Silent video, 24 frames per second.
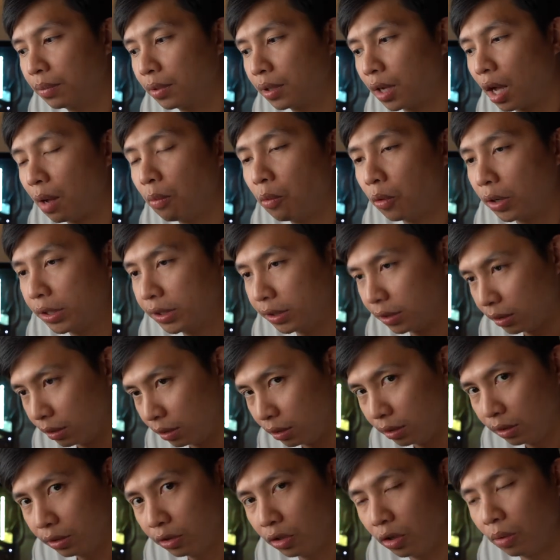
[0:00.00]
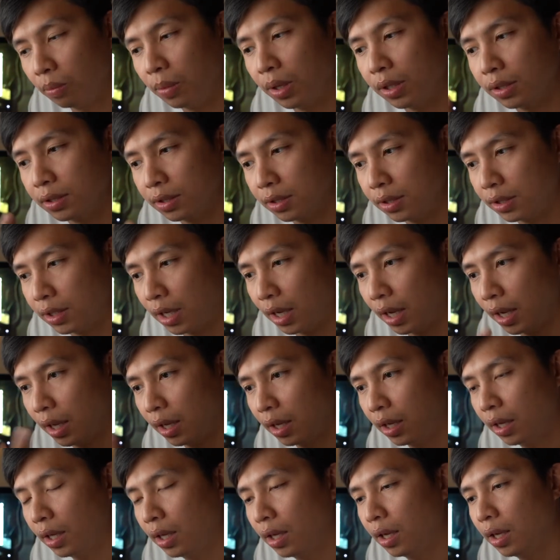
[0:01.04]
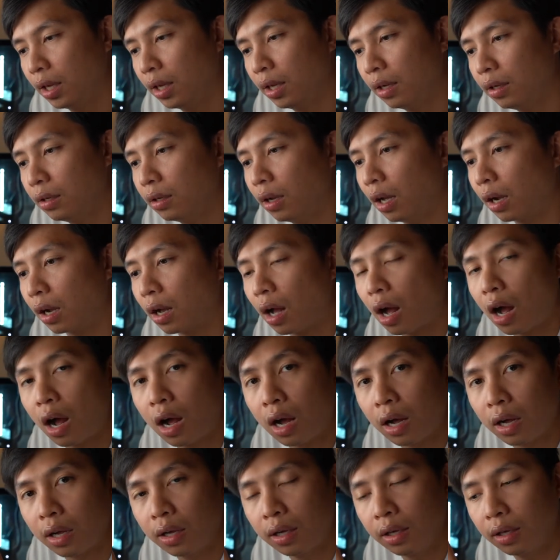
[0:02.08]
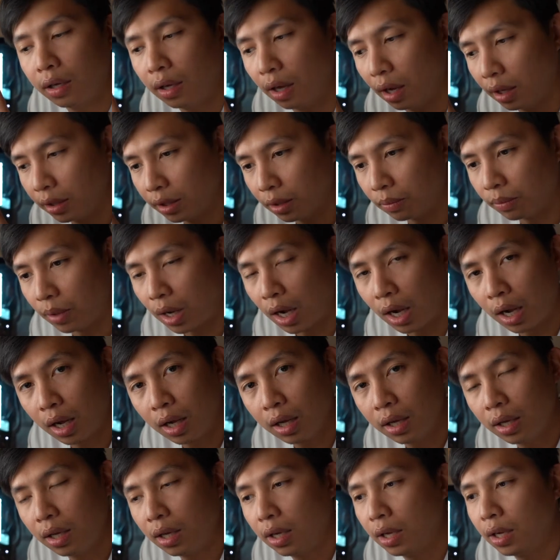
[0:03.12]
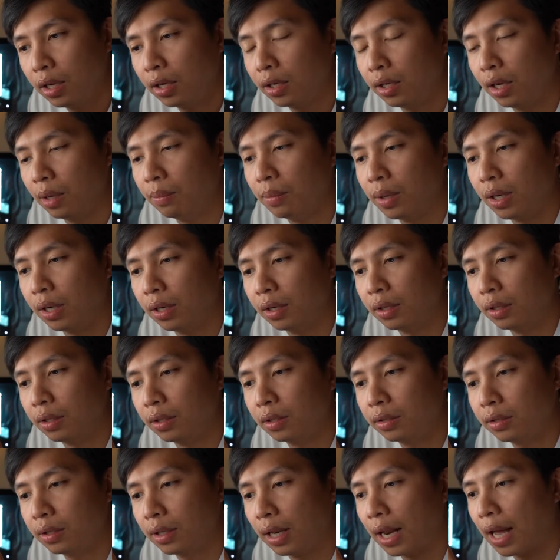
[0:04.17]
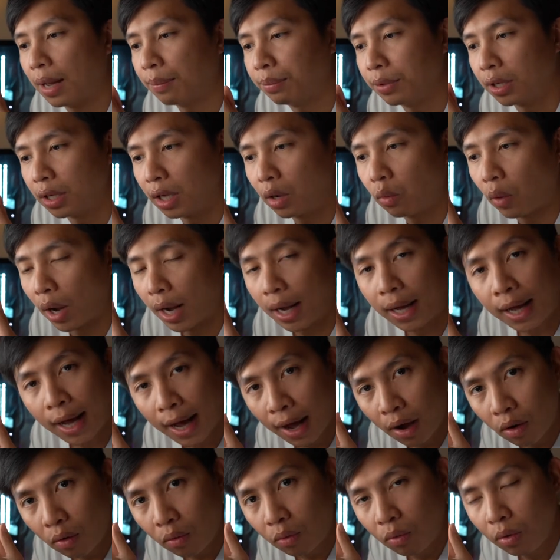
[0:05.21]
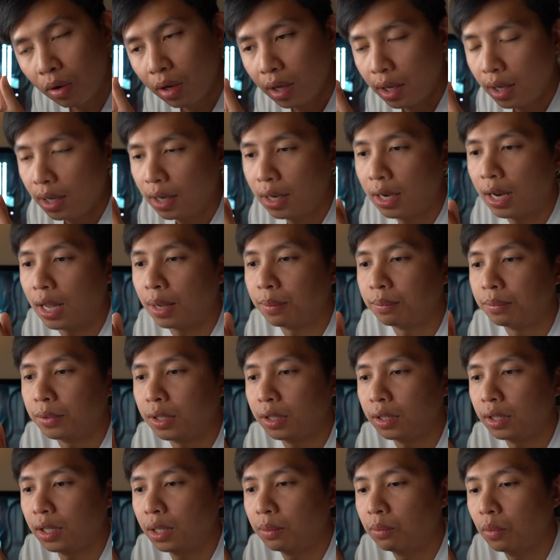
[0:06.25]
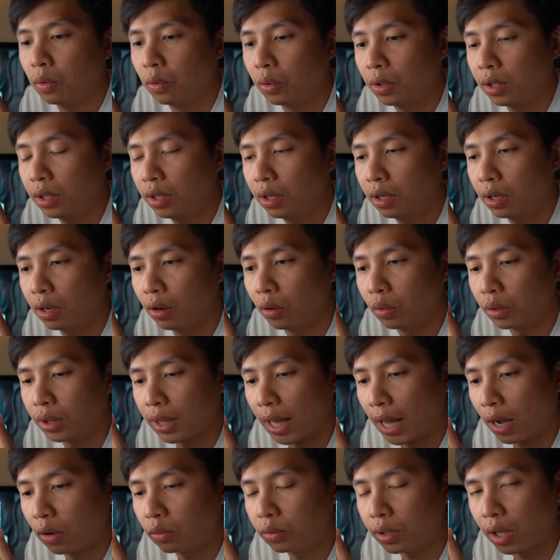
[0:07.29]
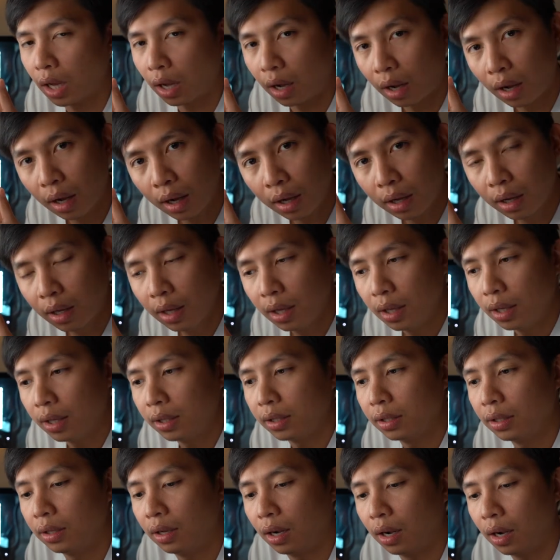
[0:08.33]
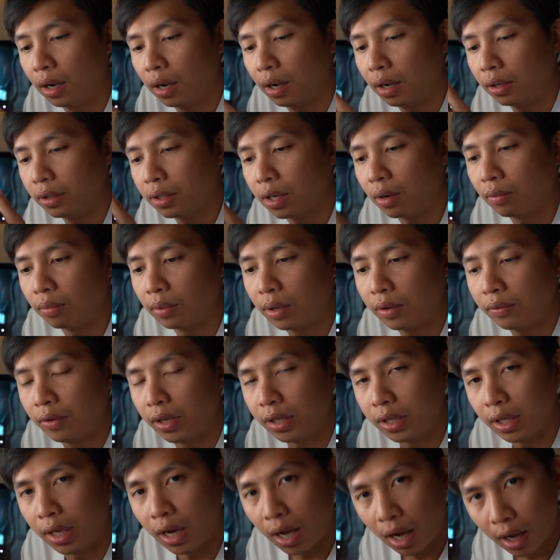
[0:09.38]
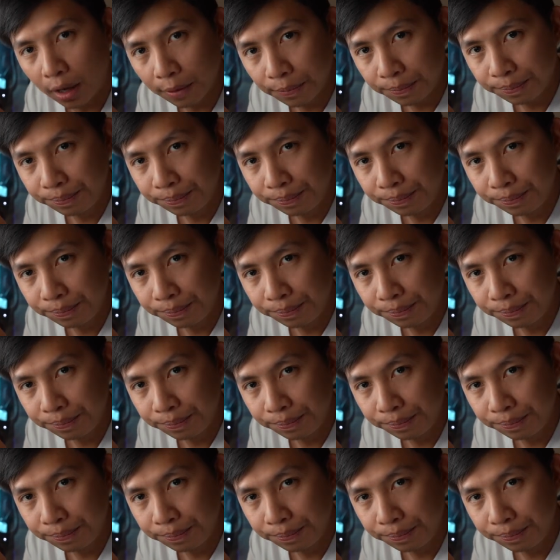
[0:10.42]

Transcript: có một cái xưởng rồi mình sẽ đề co ở trong đó để mình làm những cái quảng cáo làm những cái buổi hội thảo nhỏ đó, ở trong cái vị trí đó